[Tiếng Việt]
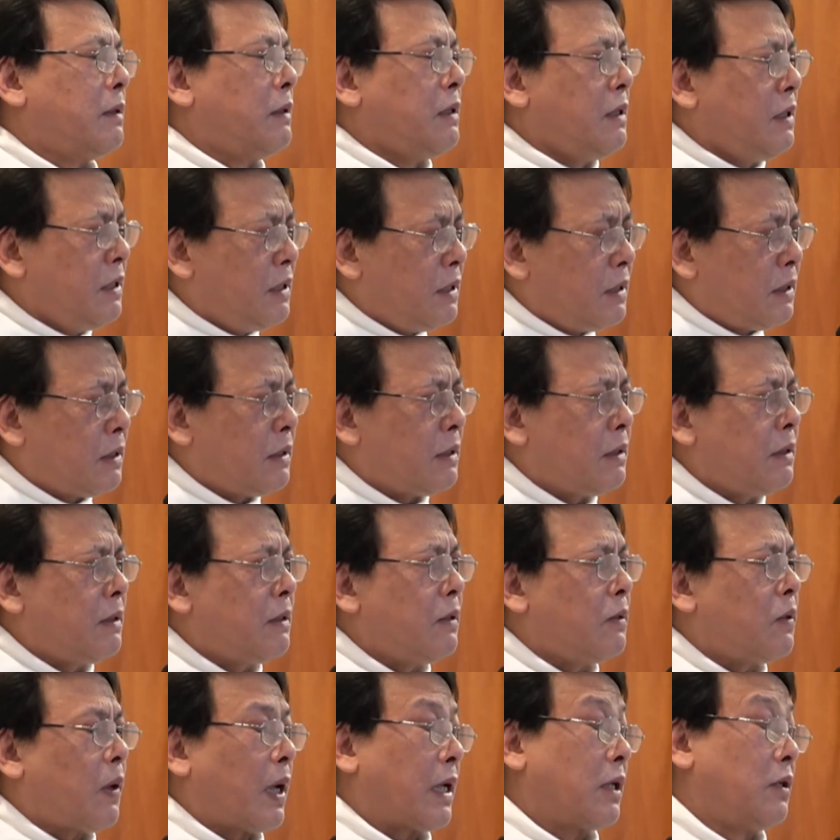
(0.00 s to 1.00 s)

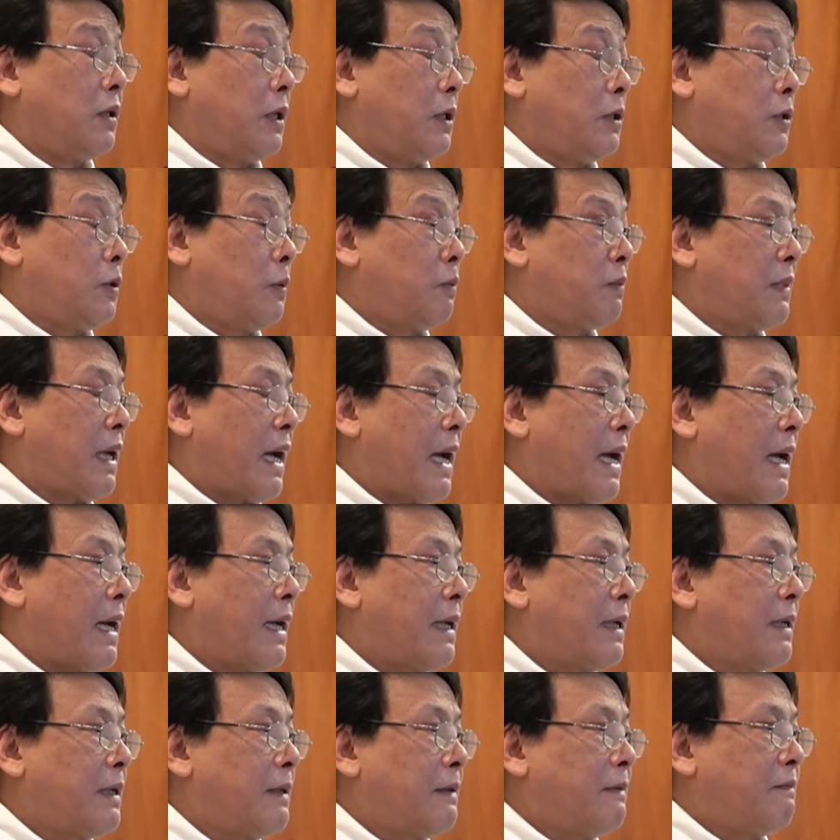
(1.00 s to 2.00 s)
như loài người chúng ta
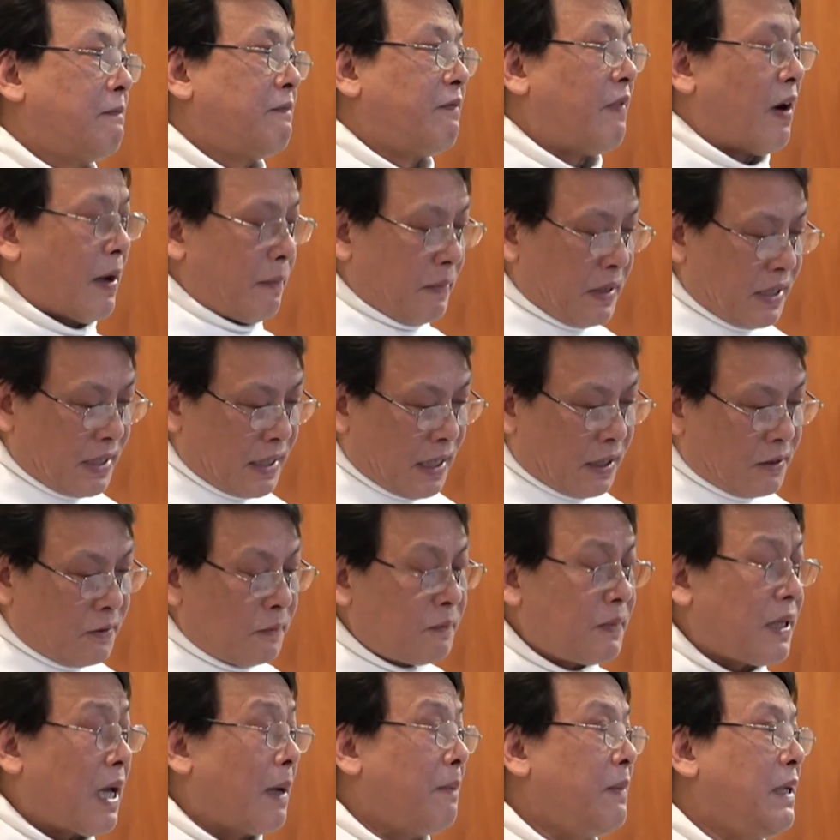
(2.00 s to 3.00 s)
và bây giờ
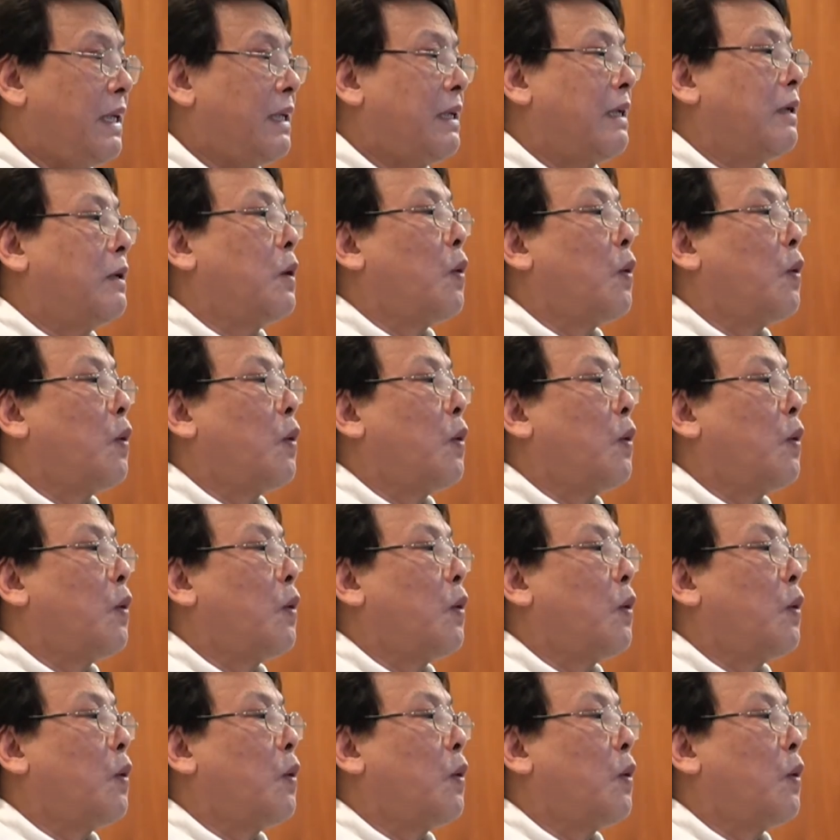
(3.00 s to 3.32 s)
chúng ta biết